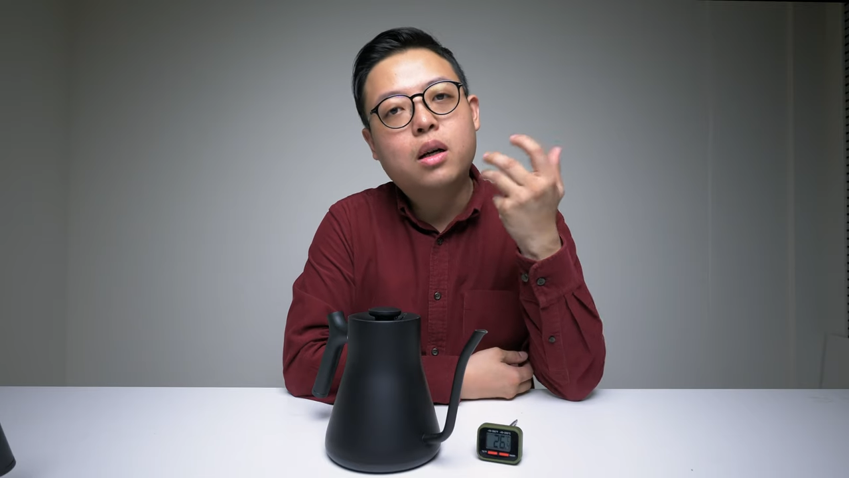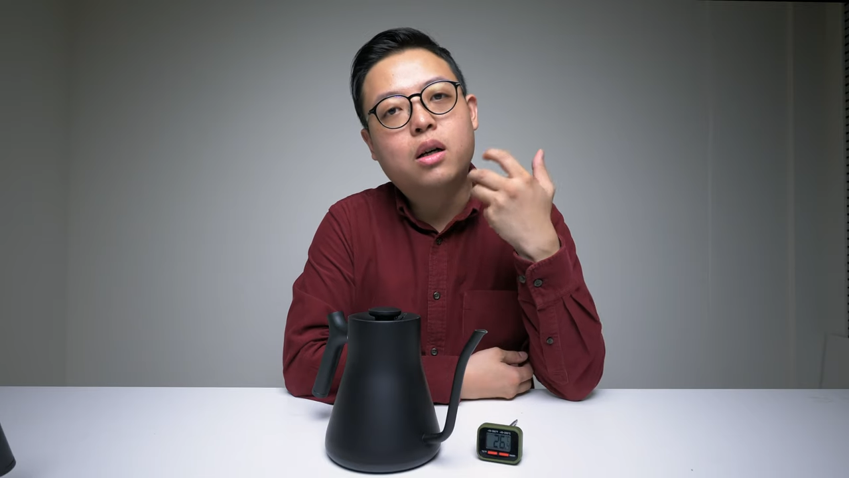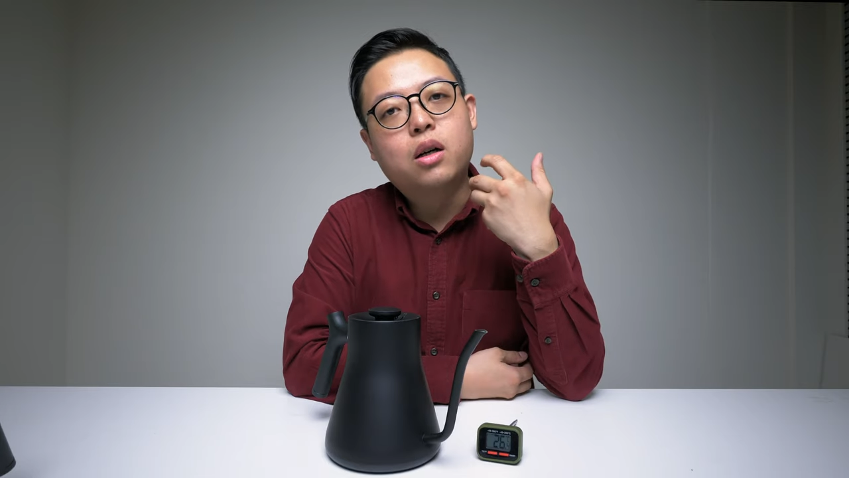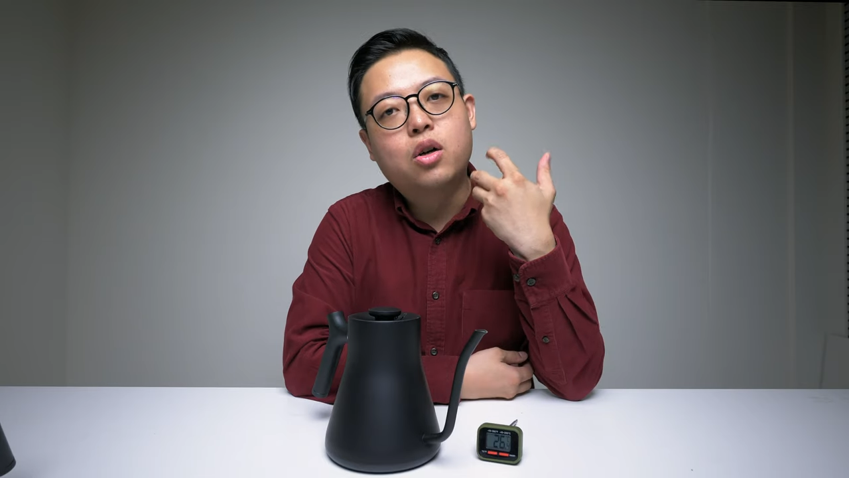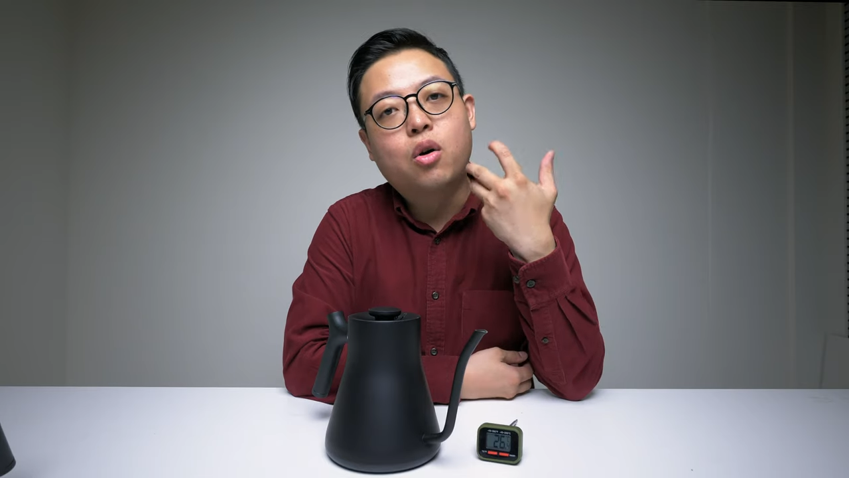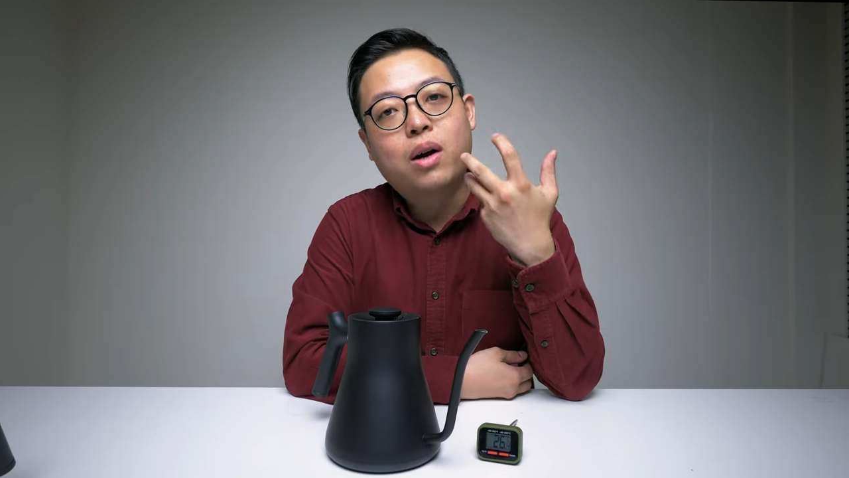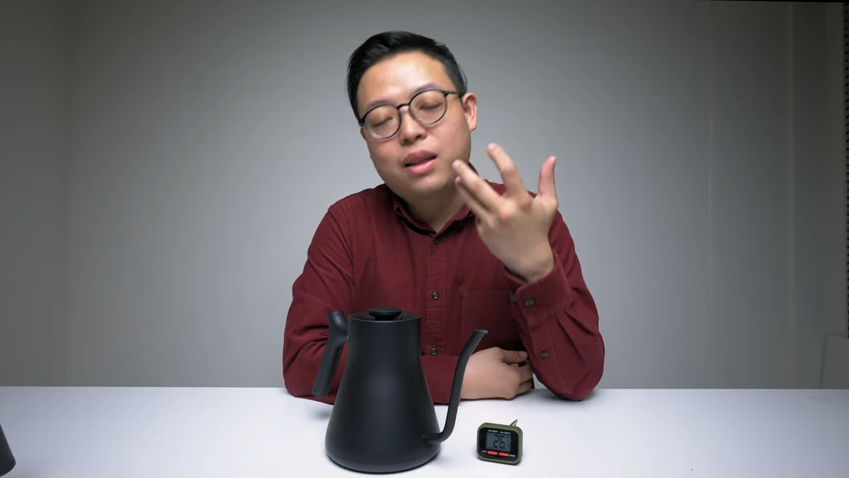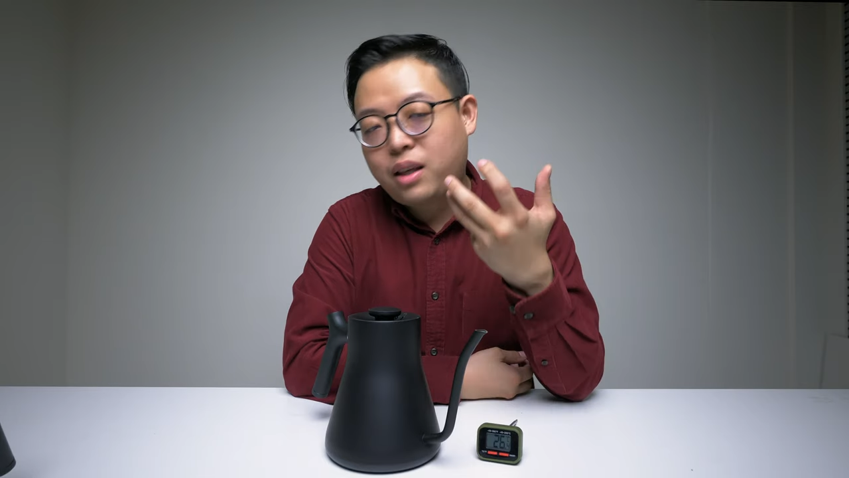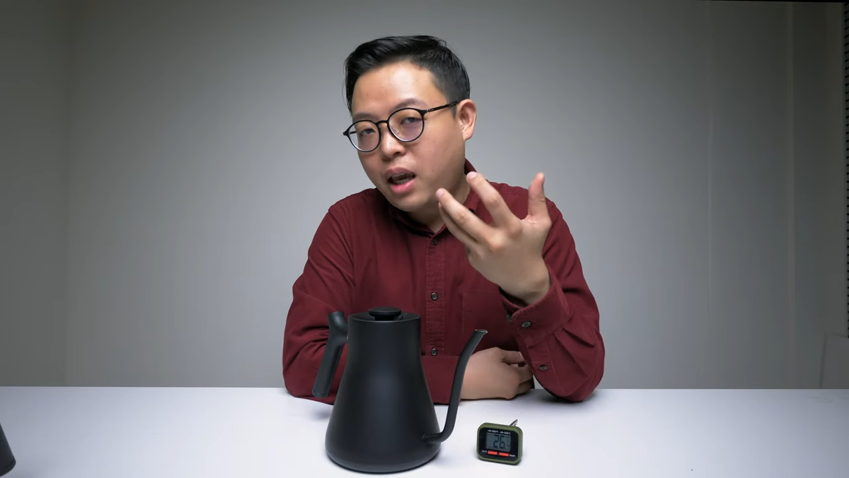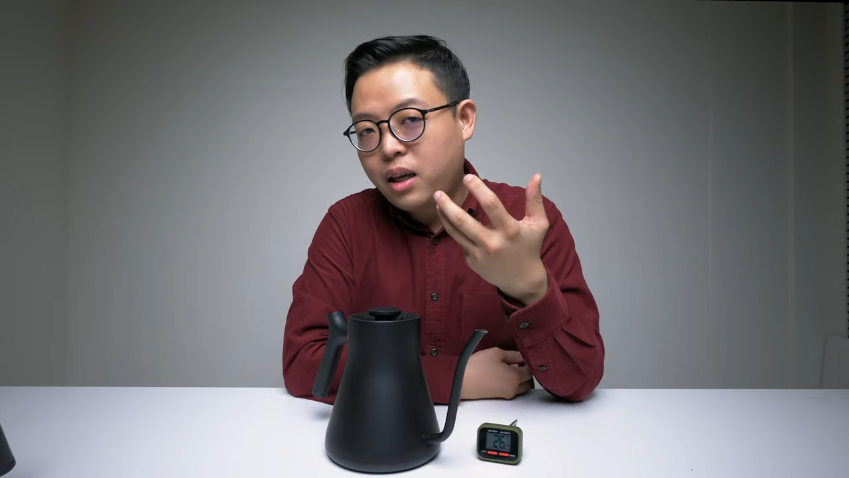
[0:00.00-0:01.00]
呃口
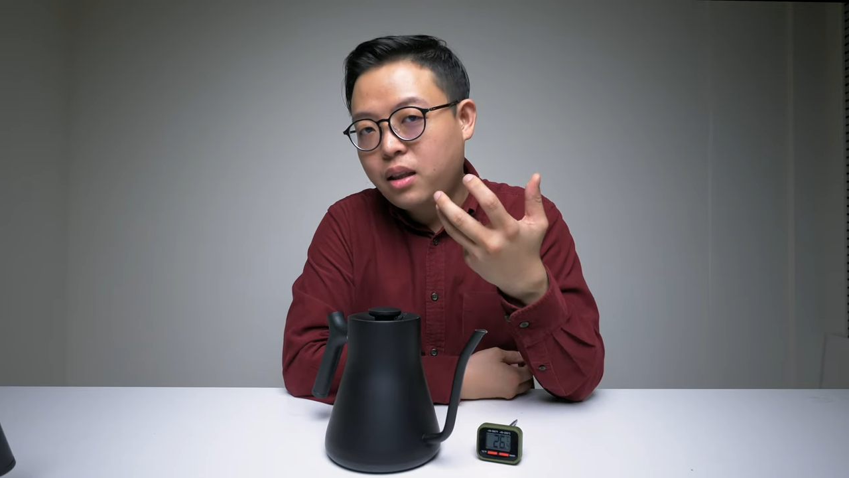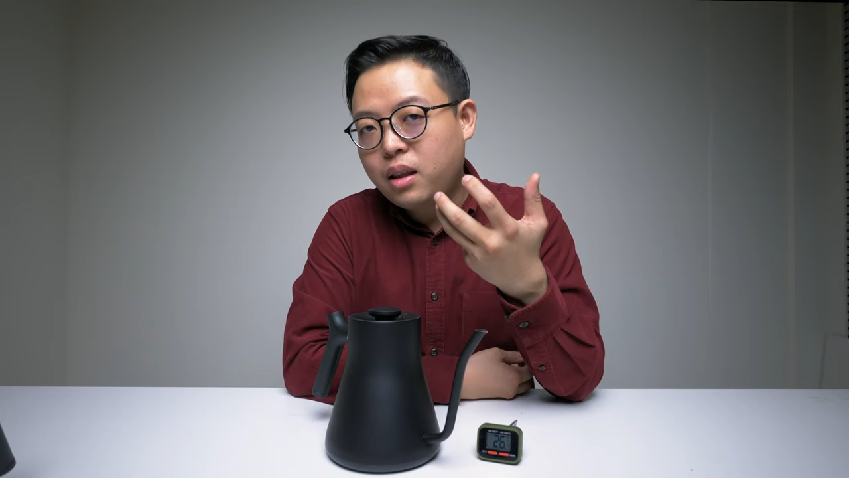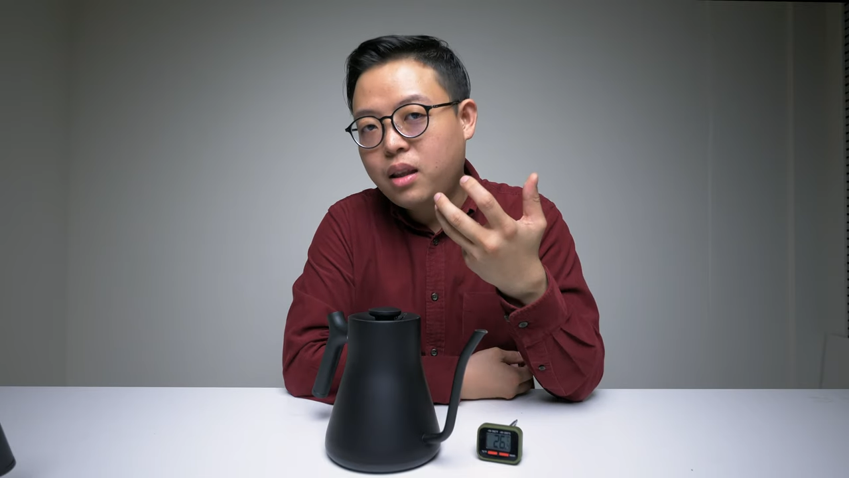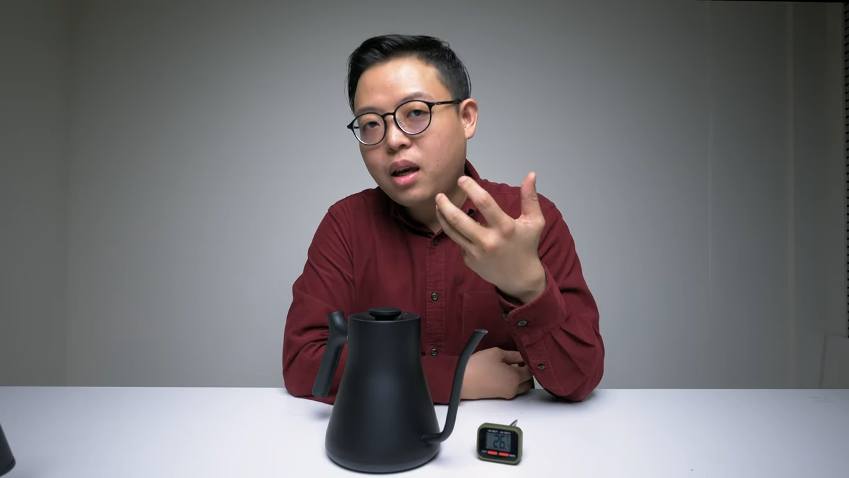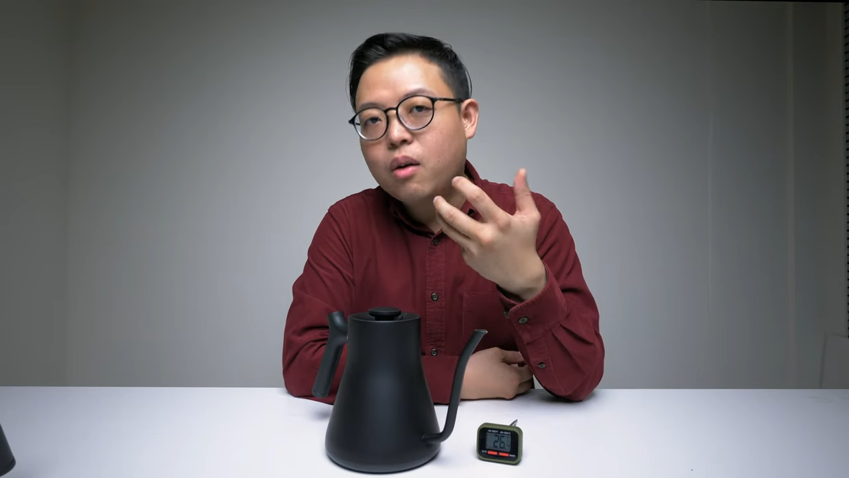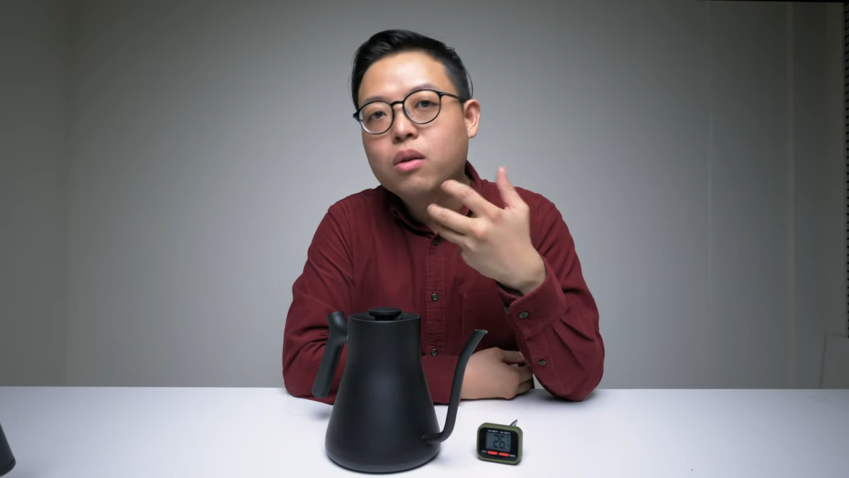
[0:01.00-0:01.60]
感甜一点点，